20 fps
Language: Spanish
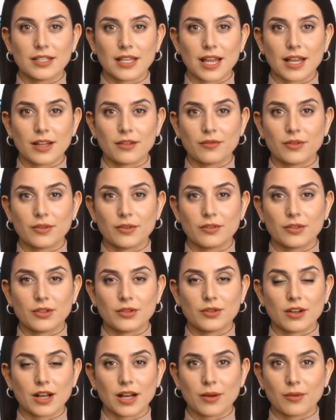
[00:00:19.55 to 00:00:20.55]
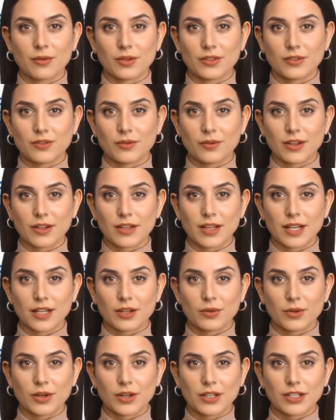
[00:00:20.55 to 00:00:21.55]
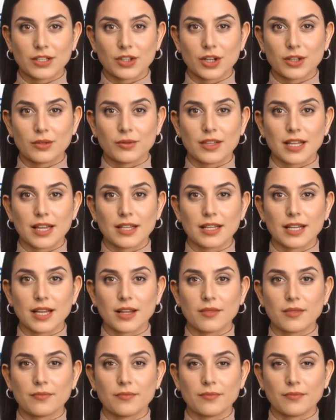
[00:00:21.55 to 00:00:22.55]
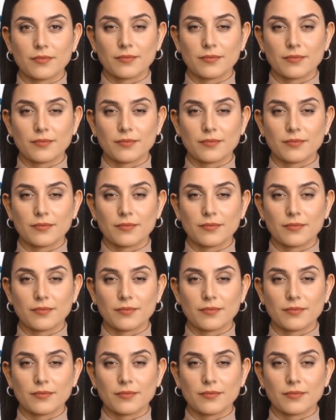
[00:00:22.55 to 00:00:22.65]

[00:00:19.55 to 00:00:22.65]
caer frondoso árbol sobre vehículo en Choluteca.